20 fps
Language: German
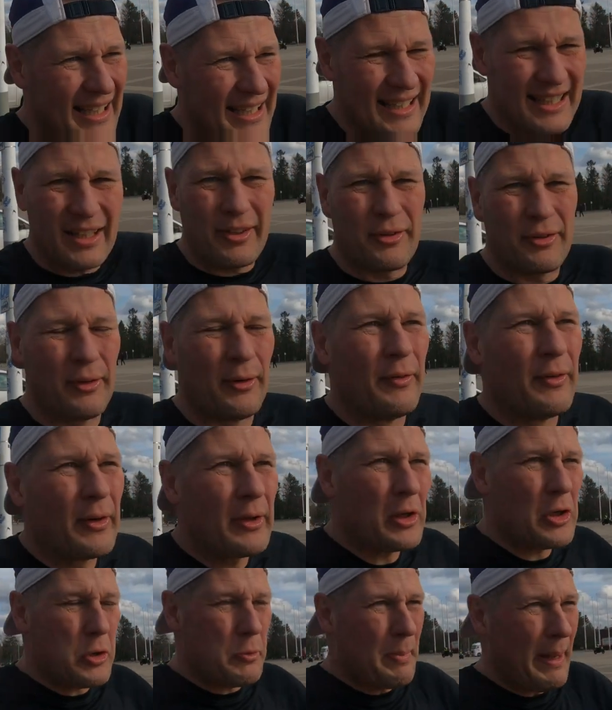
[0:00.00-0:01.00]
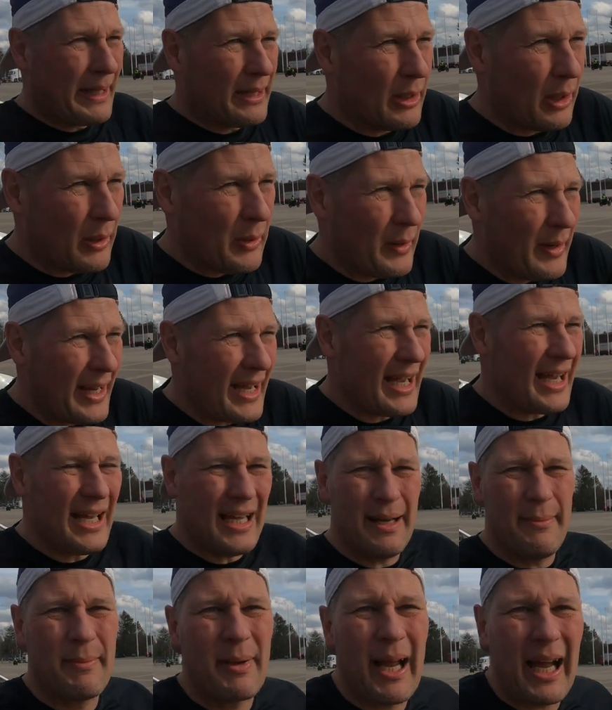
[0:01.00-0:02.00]
Nicht so wirklich spektakulär,
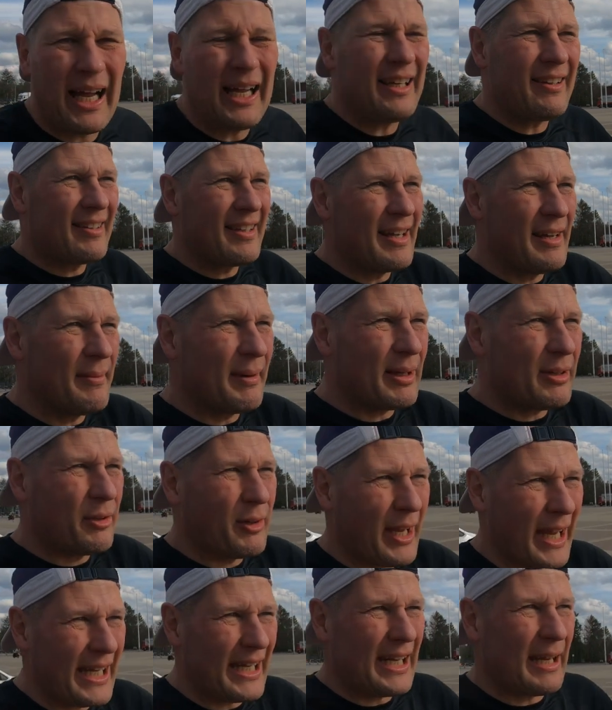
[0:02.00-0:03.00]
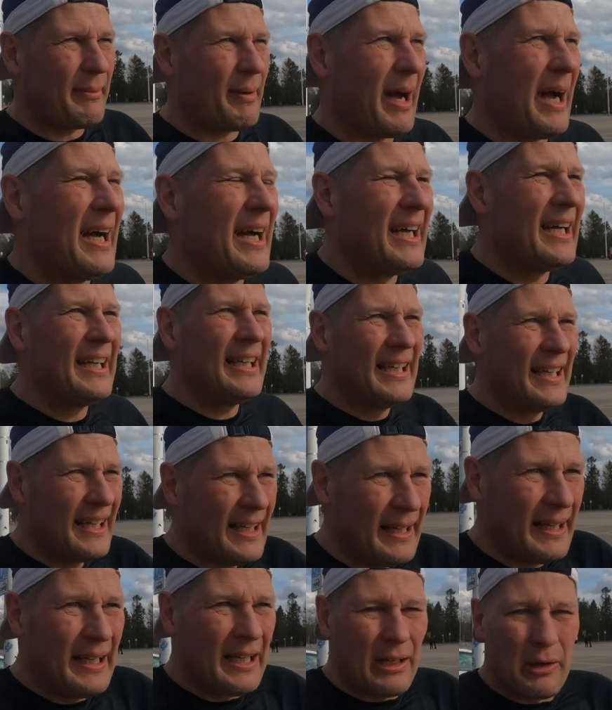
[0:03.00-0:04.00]
im Kreis hier immer zu rennen, aber
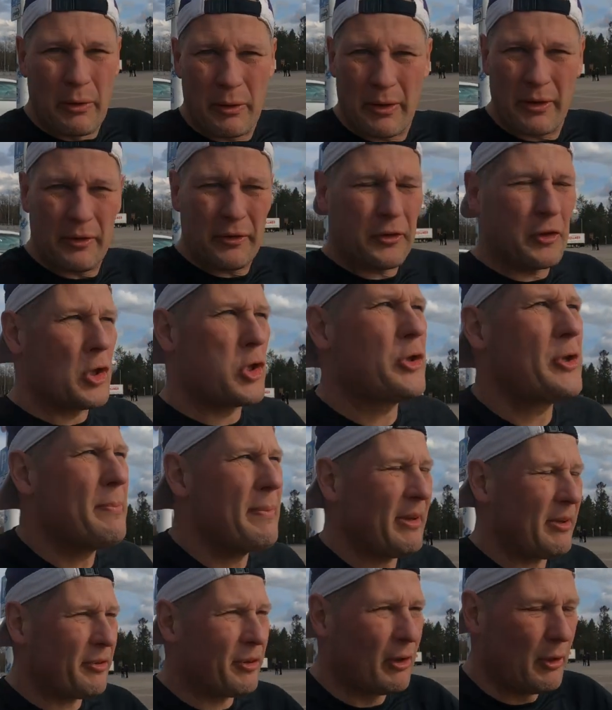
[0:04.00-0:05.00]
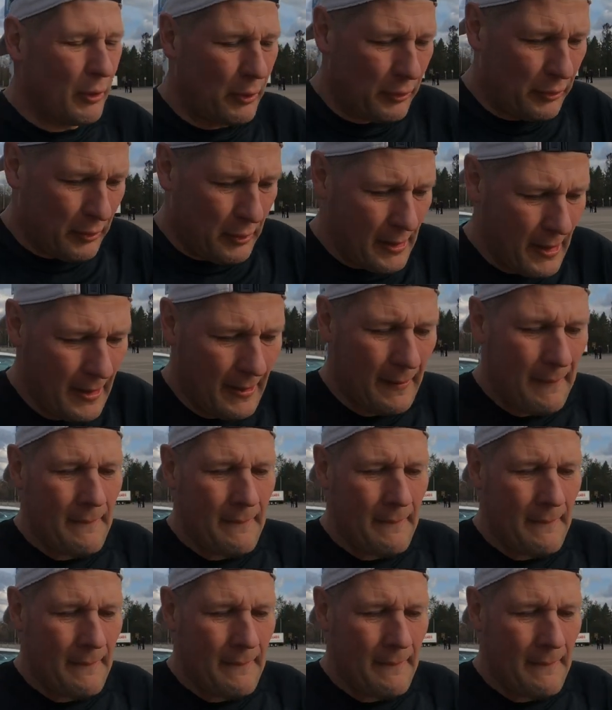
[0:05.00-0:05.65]
logistisch die beste Lösung.